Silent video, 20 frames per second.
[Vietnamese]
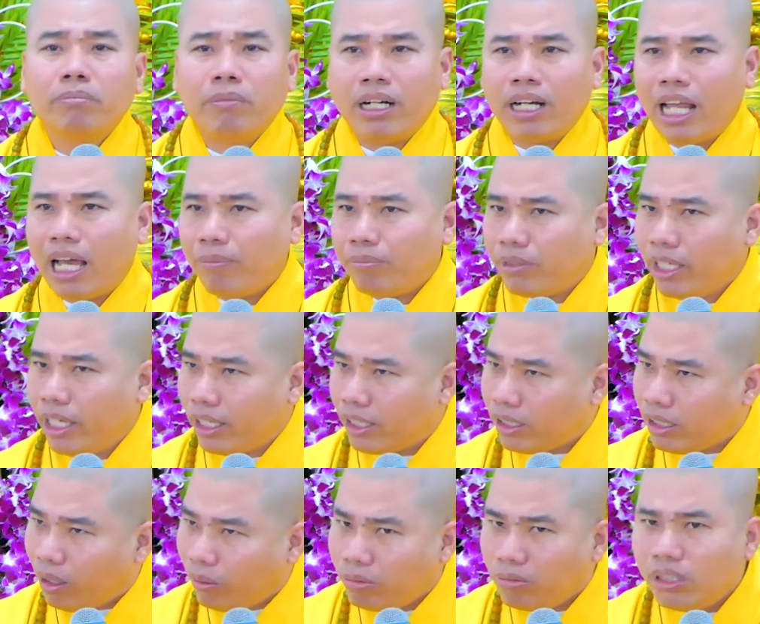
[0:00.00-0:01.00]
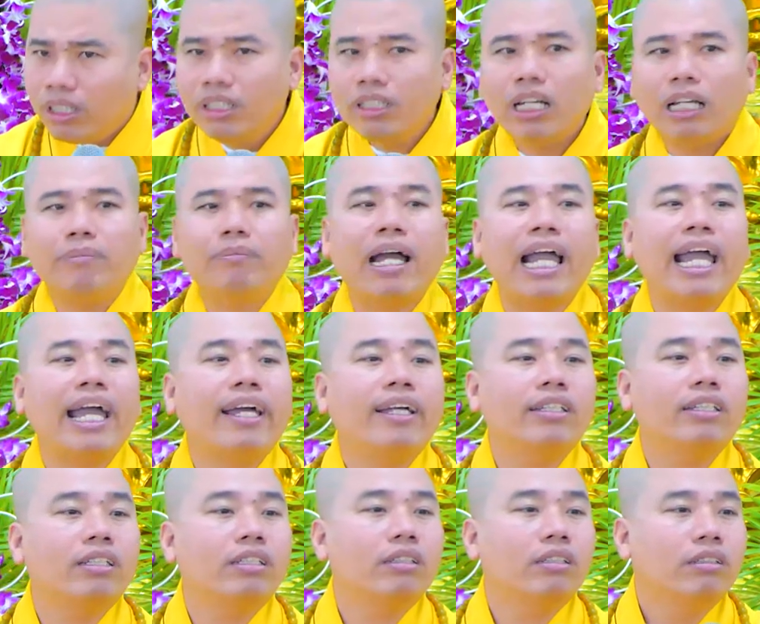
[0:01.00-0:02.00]
Mà làm việc giống như là ma
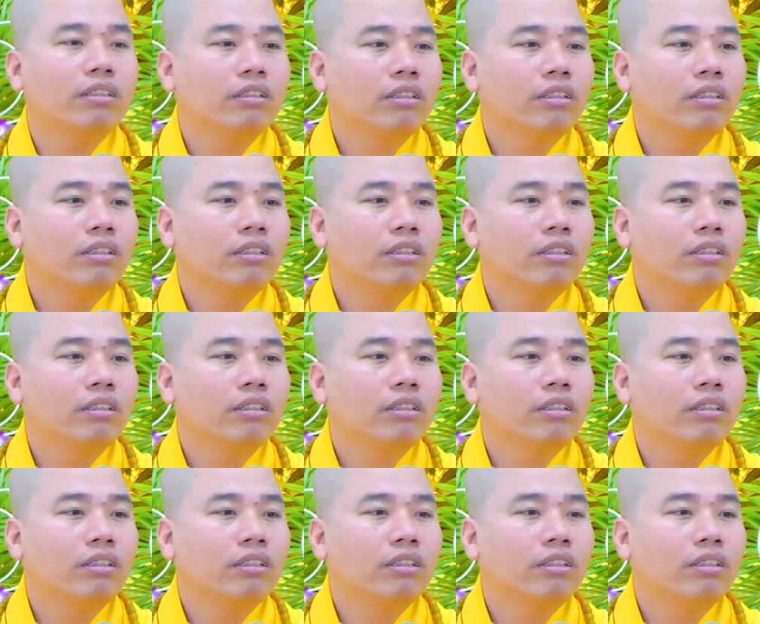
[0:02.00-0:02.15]
vậy,